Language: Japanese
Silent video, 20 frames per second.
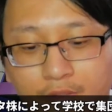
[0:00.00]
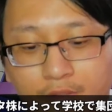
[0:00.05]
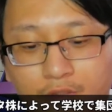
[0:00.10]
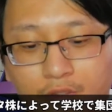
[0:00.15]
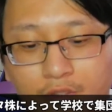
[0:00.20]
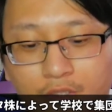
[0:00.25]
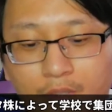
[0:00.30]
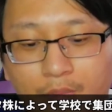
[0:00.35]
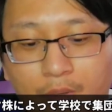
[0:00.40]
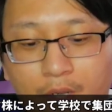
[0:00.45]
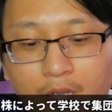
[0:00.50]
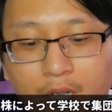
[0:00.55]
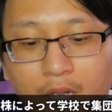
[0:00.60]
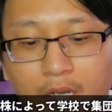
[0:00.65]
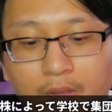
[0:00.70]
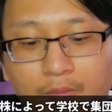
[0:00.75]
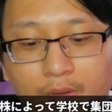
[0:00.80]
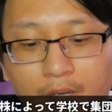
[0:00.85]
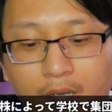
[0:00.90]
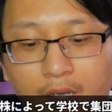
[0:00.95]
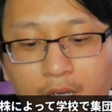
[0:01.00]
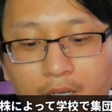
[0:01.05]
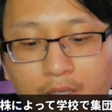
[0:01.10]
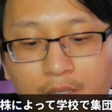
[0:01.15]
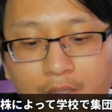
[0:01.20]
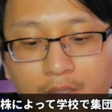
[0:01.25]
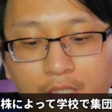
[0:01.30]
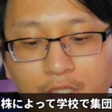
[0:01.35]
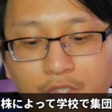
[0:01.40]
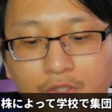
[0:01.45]
そしてまあ彼は
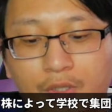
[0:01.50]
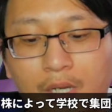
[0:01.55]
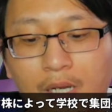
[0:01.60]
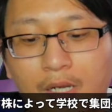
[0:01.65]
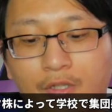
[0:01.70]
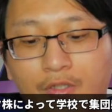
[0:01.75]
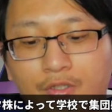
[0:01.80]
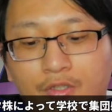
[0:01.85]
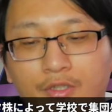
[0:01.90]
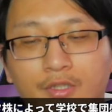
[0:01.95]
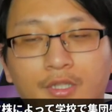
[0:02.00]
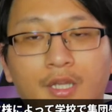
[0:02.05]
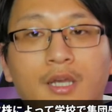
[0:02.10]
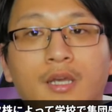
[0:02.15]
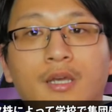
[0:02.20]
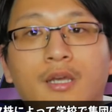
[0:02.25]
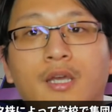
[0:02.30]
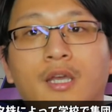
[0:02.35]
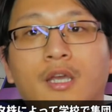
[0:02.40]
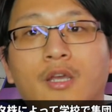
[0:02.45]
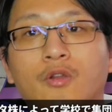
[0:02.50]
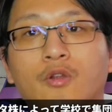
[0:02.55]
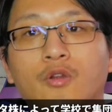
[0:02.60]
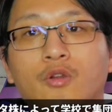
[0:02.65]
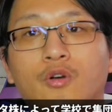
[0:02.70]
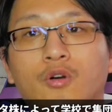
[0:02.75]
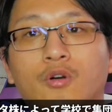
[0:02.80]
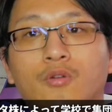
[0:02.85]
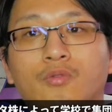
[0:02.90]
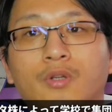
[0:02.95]
イスラエルについていろい
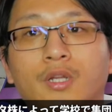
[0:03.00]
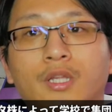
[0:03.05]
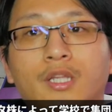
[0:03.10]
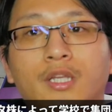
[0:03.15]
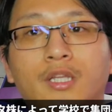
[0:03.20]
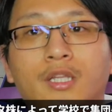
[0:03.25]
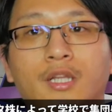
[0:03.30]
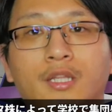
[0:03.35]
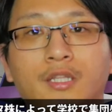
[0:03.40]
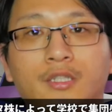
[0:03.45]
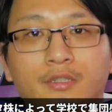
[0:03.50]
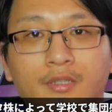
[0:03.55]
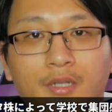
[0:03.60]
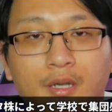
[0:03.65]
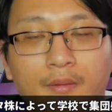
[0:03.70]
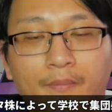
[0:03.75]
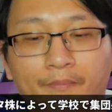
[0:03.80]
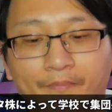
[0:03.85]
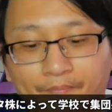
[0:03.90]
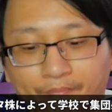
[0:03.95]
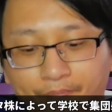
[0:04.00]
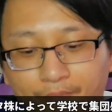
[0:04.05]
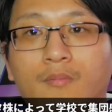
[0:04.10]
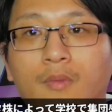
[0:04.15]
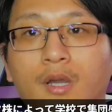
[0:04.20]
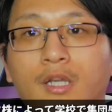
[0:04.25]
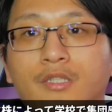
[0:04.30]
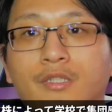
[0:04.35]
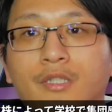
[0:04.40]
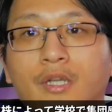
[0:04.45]
ろ触れていたんですが、
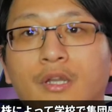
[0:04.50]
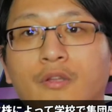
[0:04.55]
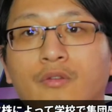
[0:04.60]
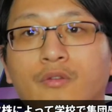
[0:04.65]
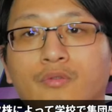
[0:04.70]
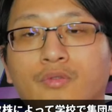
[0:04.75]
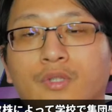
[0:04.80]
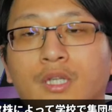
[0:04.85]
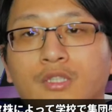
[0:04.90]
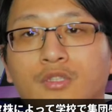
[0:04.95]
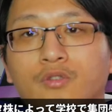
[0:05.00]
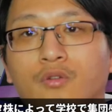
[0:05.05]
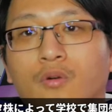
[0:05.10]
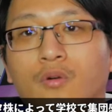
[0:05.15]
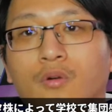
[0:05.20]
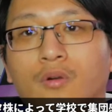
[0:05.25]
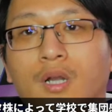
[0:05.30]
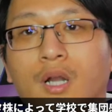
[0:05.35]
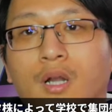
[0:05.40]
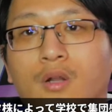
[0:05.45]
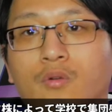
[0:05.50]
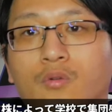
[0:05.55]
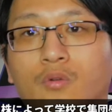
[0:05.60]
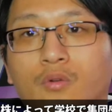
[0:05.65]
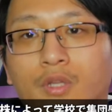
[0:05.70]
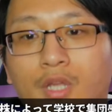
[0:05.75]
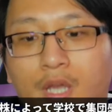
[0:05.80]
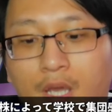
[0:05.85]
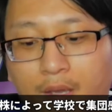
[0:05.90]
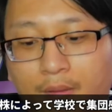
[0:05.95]
まあ、イスラエルのふたつの学
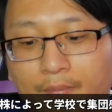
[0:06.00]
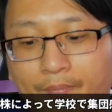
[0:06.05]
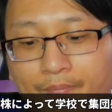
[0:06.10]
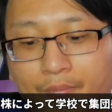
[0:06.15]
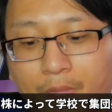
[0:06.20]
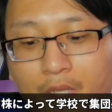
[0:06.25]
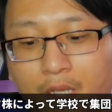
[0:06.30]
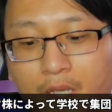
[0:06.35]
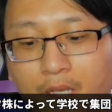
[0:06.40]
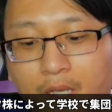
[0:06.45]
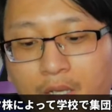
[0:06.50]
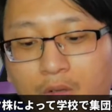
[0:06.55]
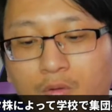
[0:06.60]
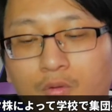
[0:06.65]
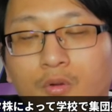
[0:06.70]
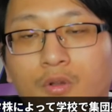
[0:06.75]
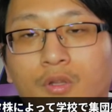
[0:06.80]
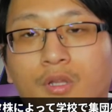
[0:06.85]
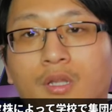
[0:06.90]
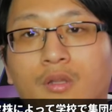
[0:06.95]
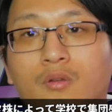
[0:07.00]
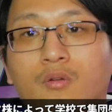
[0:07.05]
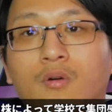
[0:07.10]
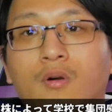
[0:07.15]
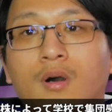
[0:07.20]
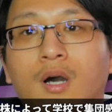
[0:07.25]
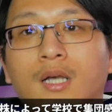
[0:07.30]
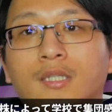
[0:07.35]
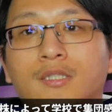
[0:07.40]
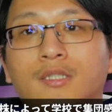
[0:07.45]
校で、えー、コロナ
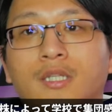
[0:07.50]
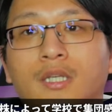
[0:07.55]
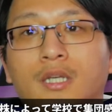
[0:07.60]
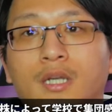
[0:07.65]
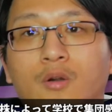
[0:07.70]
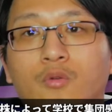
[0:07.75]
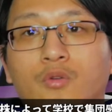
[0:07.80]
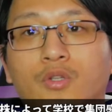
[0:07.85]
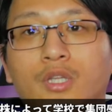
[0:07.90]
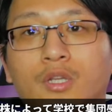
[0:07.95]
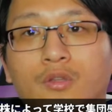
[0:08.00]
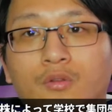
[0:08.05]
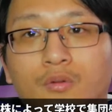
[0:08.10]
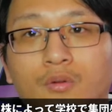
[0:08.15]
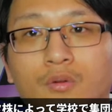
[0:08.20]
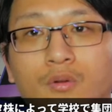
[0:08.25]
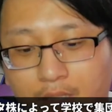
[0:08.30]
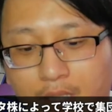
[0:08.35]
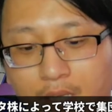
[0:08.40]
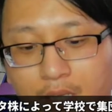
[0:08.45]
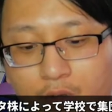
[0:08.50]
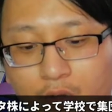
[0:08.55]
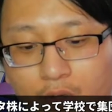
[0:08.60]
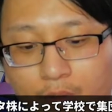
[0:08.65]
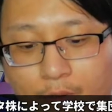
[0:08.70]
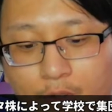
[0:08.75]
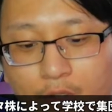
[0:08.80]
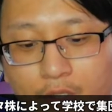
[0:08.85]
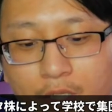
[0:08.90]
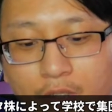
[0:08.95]
の発生が起きたと。で、これ
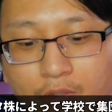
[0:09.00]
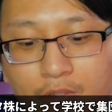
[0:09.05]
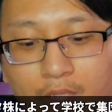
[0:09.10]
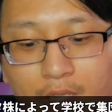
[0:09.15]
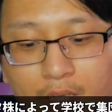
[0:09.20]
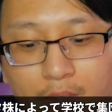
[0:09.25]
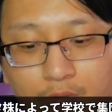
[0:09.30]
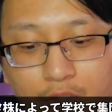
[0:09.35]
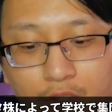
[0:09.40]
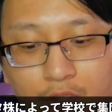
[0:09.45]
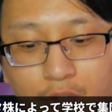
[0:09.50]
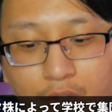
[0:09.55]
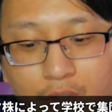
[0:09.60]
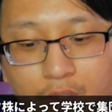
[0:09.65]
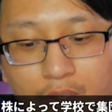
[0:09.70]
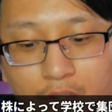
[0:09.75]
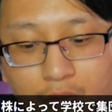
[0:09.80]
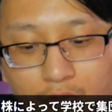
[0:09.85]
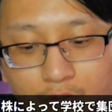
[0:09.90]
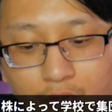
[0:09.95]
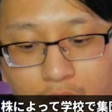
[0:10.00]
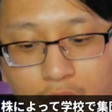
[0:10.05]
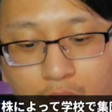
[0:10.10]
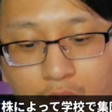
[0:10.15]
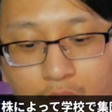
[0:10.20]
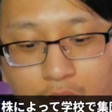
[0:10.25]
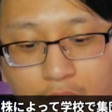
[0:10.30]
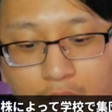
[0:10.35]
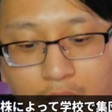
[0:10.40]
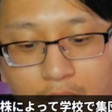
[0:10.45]
もデルタ株によってという
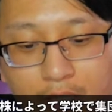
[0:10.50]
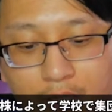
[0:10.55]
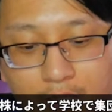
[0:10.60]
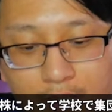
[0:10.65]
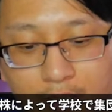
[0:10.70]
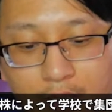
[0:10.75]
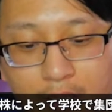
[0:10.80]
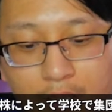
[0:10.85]
ことになって。